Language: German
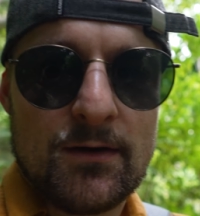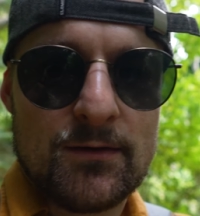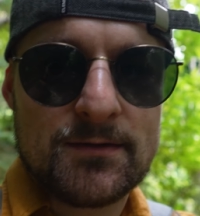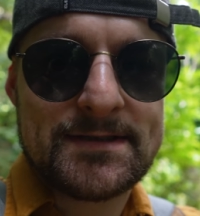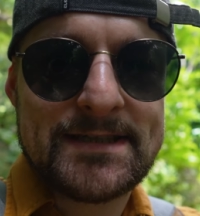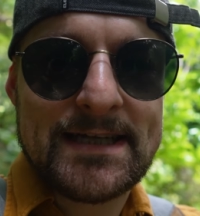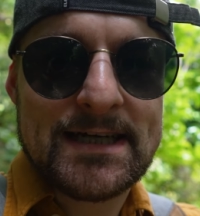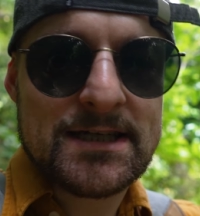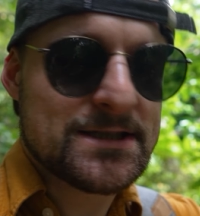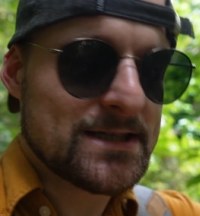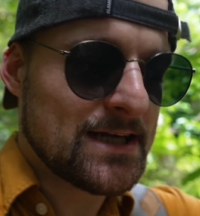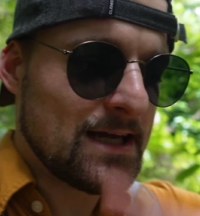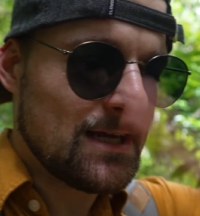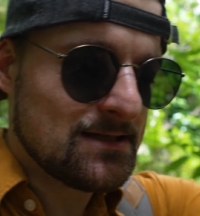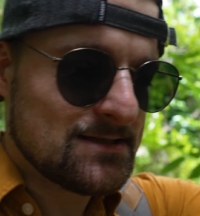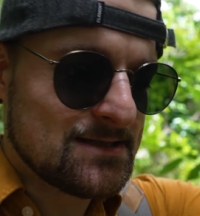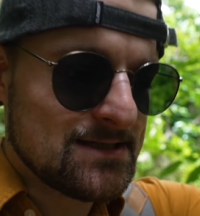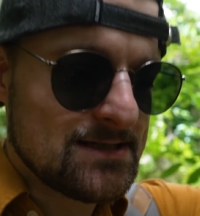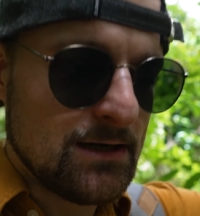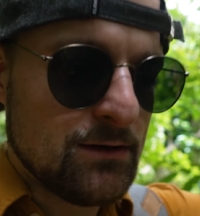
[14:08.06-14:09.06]
Und die
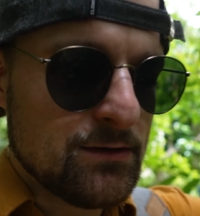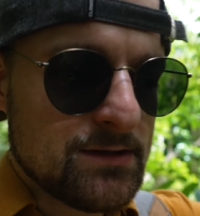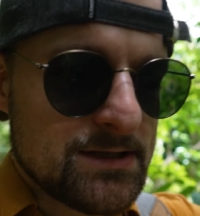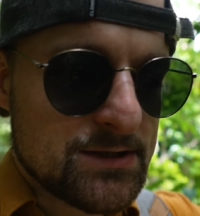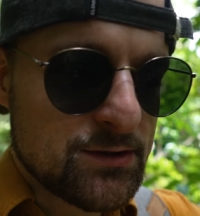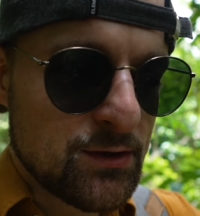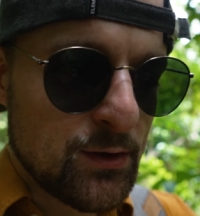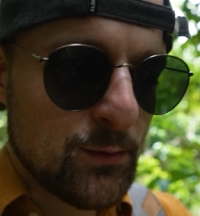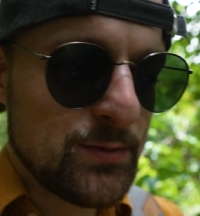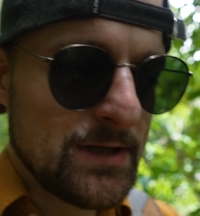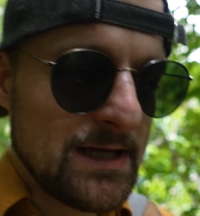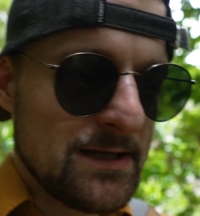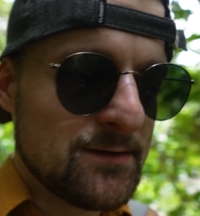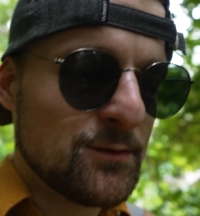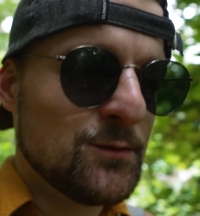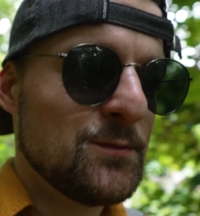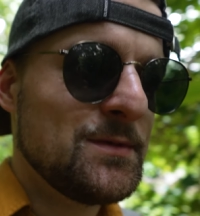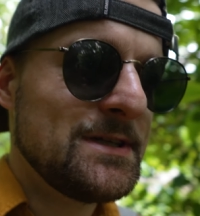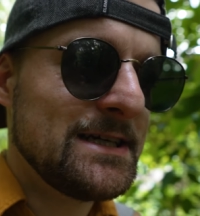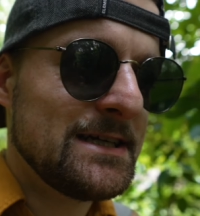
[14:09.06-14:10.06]
erstrecken sich auch nicht komplett
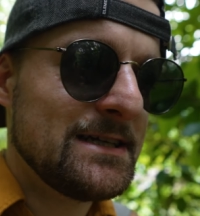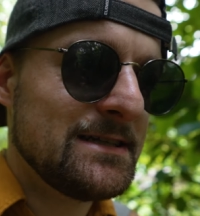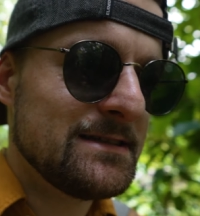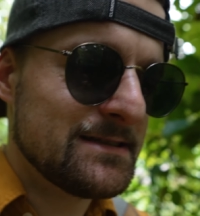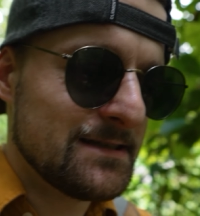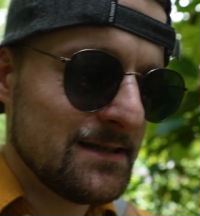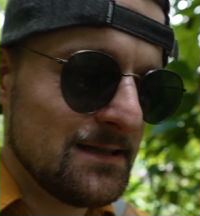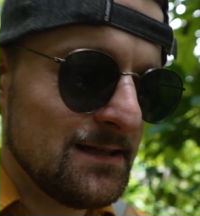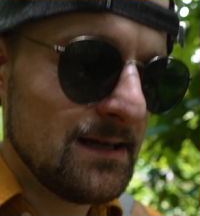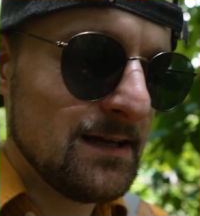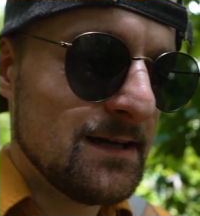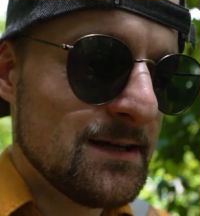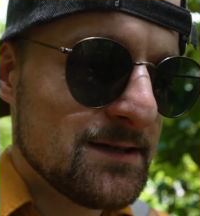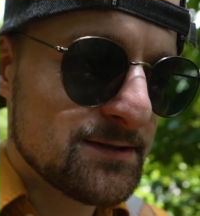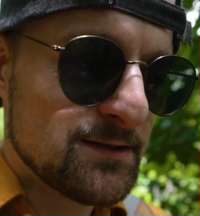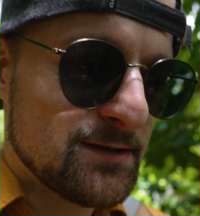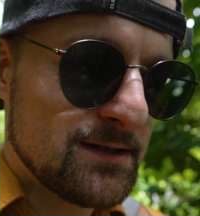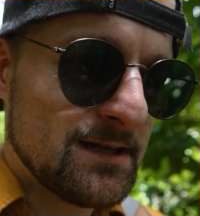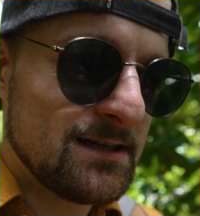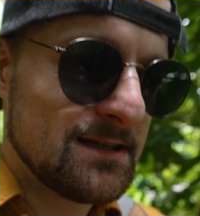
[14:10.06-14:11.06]
um die Insel,
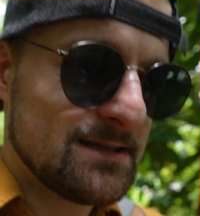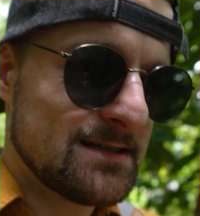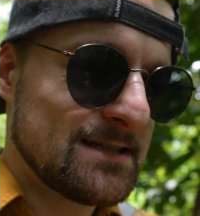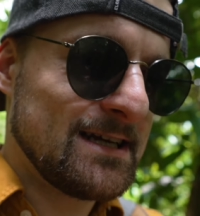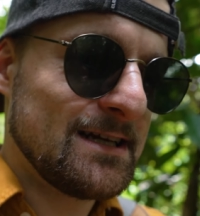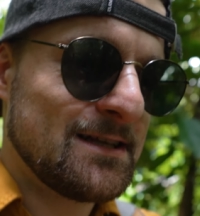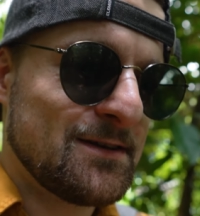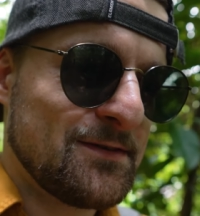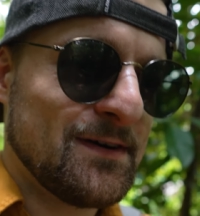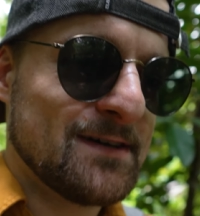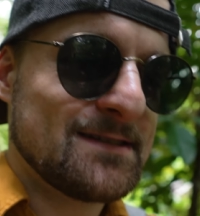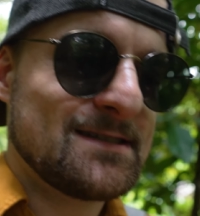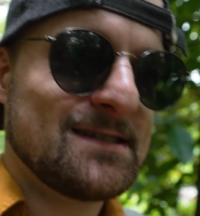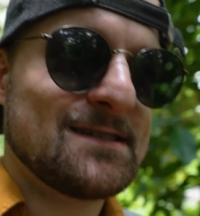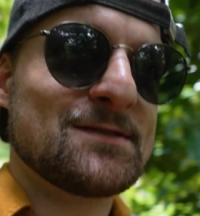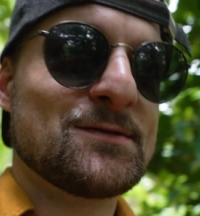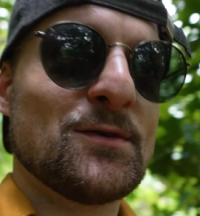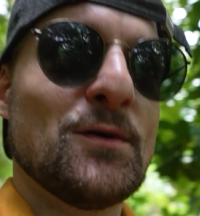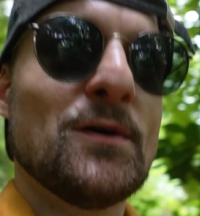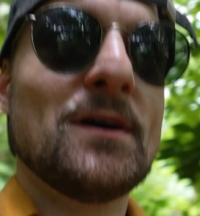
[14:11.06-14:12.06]
sondern es geht quasi so